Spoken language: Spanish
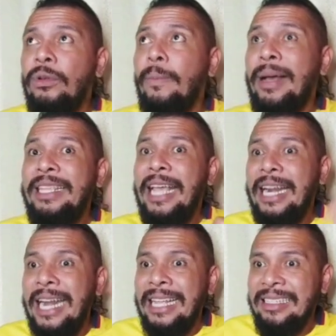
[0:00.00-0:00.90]

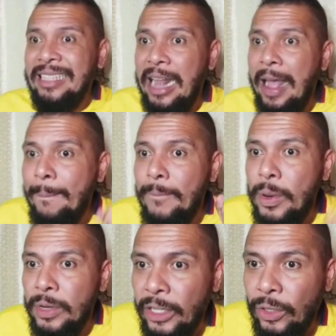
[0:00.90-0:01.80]
Mañana será
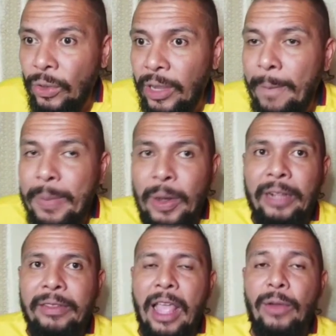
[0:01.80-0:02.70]
bonito. Espero
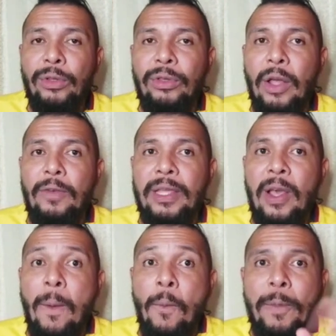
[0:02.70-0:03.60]
que te haya gustado el
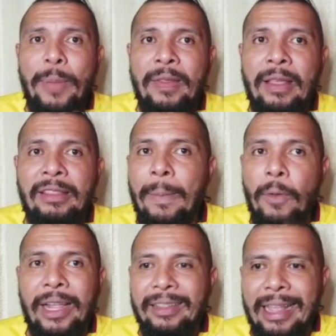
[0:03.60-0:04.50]
video. Muy pendiente
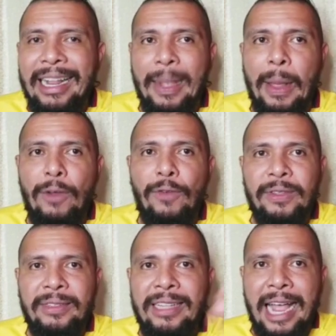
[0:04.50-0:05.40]
porque este es el canal
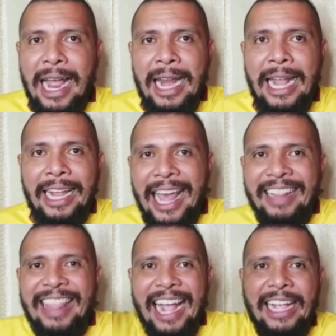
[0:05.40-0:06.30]
oficial.
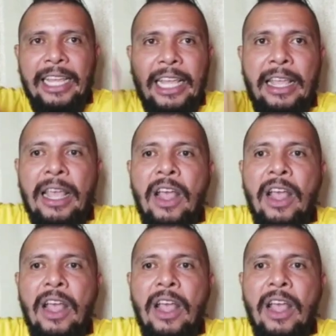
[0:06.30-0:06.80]
Quédate aquí.